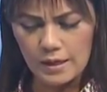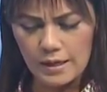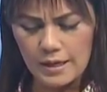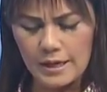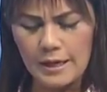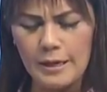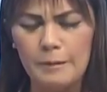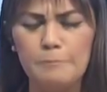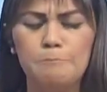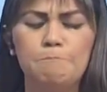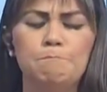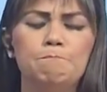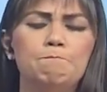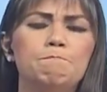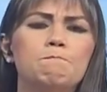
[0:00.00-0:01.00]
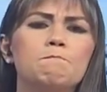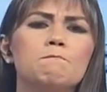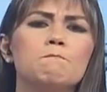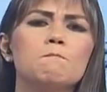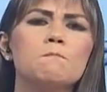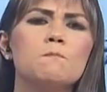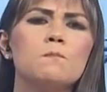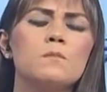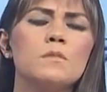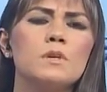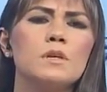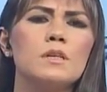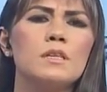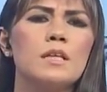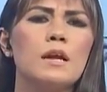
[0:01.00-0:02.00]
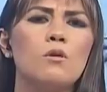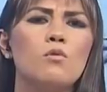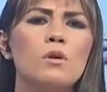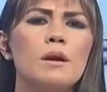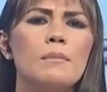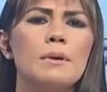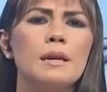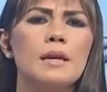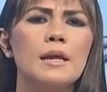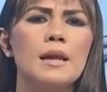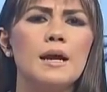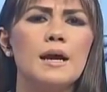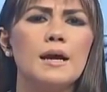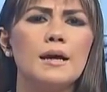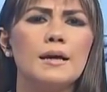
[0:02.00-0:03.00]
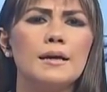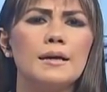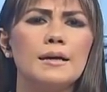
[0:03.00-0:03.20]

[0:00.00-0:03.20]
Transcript: Em, de alguna manera